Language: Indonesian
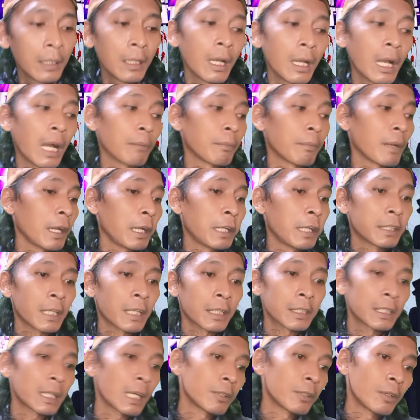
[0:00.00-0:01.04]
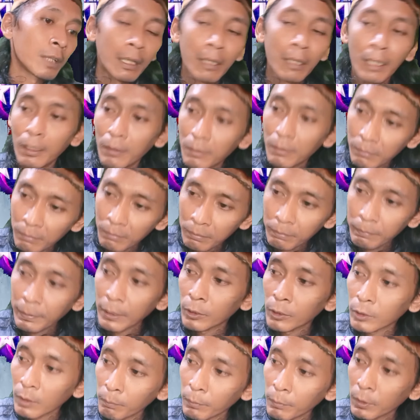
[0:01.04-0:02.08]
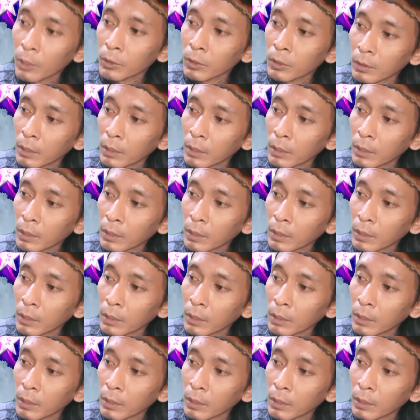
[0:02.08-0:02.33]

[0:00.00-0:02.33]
apalagi disaksikan oleh penonton-penonton